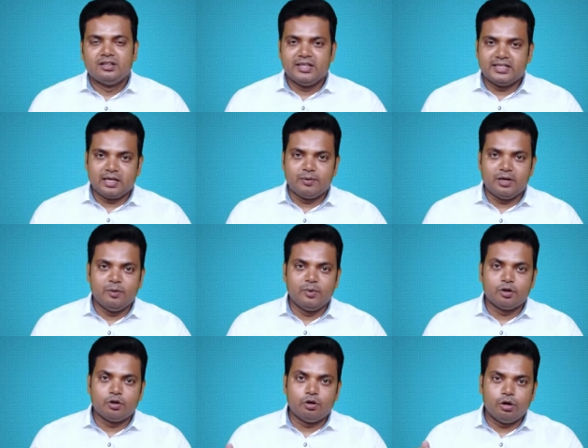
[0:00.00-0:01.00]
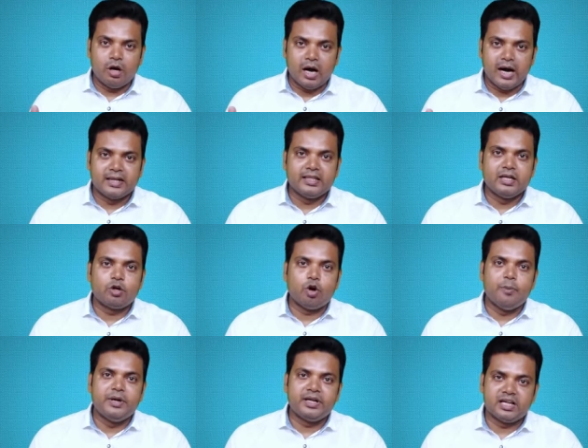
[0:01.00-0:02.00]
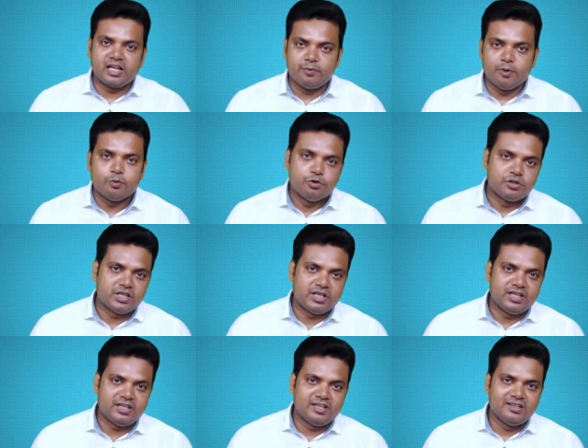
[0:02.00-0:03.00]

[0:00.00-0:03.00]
ये सवाल मेरे को हर दिन कमेंट करके भी पूछते हैं